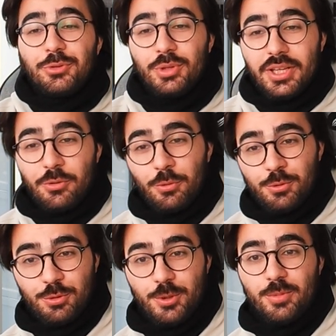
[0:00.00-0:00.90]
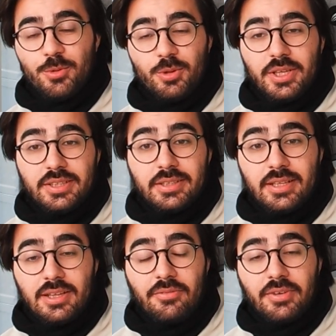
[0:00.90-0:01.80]
dün hani konuştuk gibi olayı.
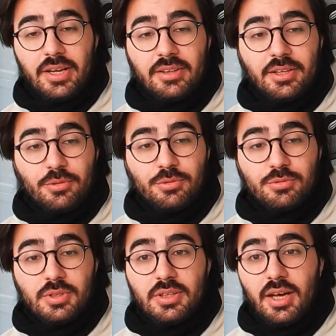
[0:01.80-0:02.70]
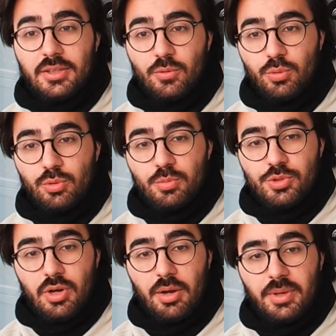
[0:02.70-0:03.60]
Reklam verenler konusunda daha da
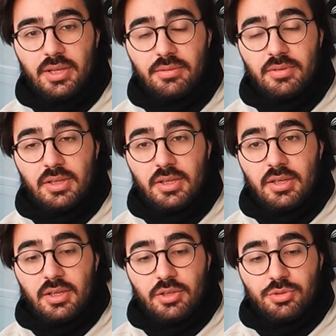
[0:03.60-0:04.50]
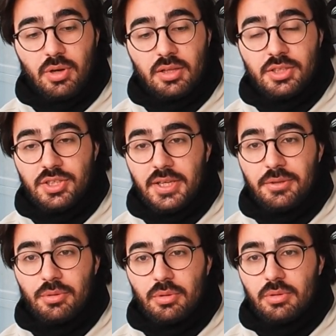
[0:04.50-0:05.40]
kudurmuş abi herif. Şu anda şey
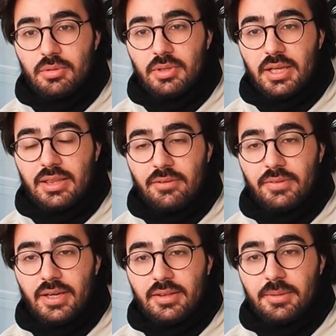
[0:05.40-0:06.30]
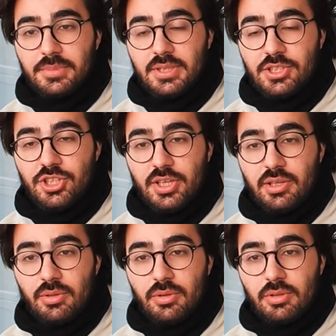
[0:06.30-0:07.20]
diyor. Reklam verenler bizden
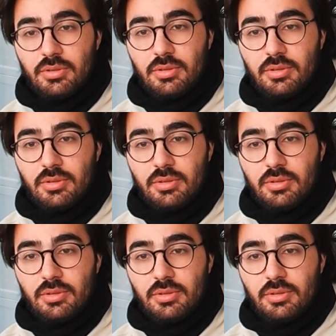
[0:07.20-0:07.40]
çekiliyor.